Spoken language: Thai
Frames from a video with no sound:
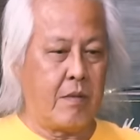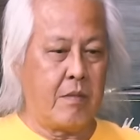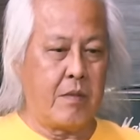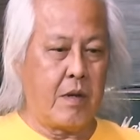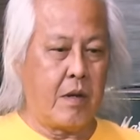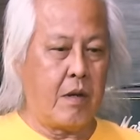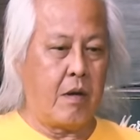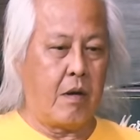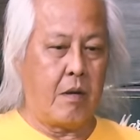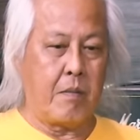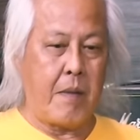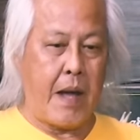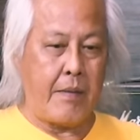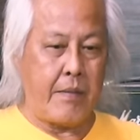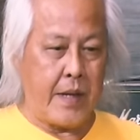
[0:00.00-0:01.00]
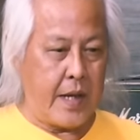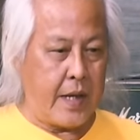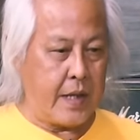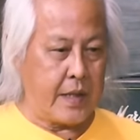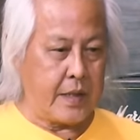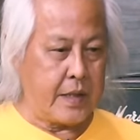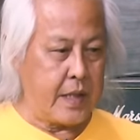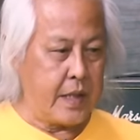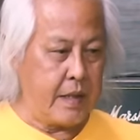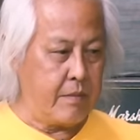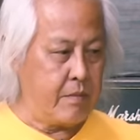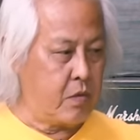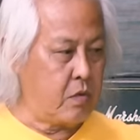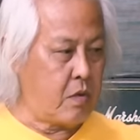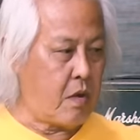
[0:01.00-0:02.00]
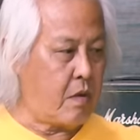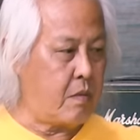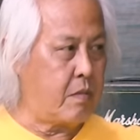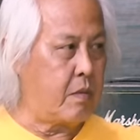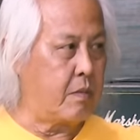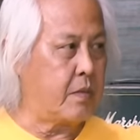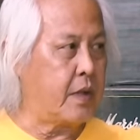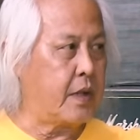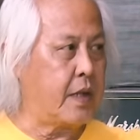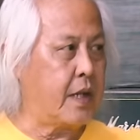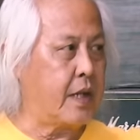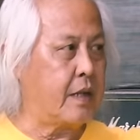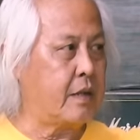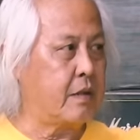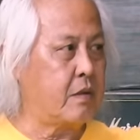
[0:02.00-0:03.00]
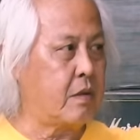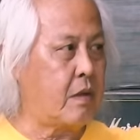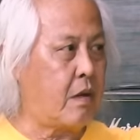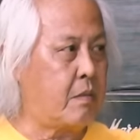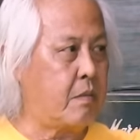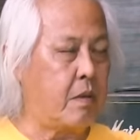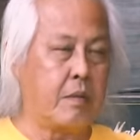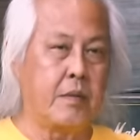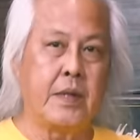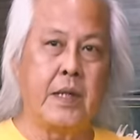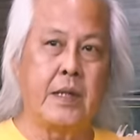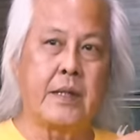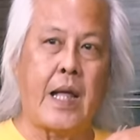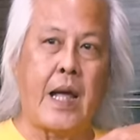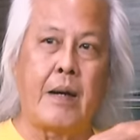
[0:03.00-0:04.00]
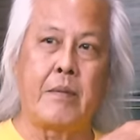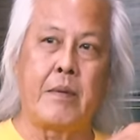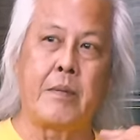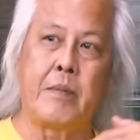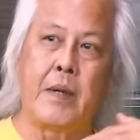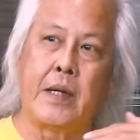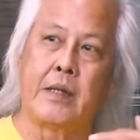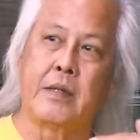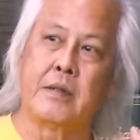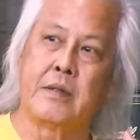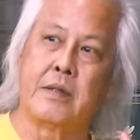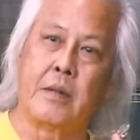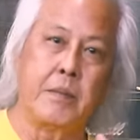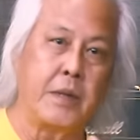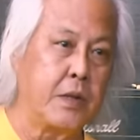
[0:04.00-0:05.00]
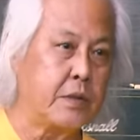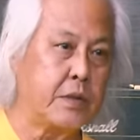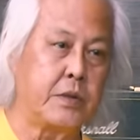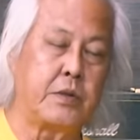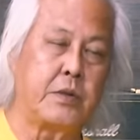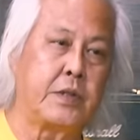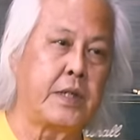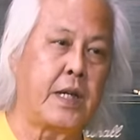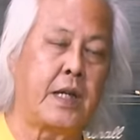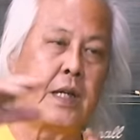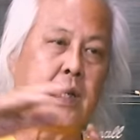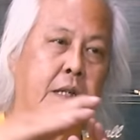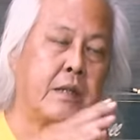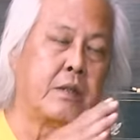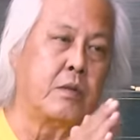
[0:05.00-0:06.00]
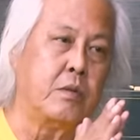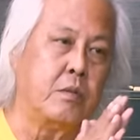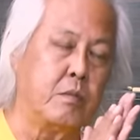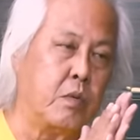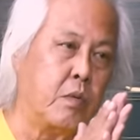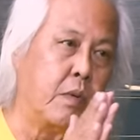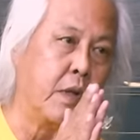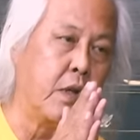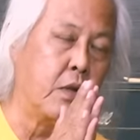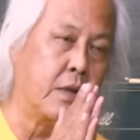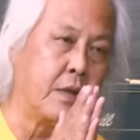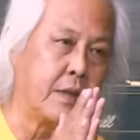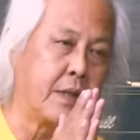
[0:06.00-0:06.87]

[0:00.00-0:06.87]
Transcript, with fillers: ผมก็ออกแบบเองกับทีมลูกน้องผมตัวเนี้ยลูกน้องผมนี่แตกไปเป็น Terminal Solution นะคุณภูวดล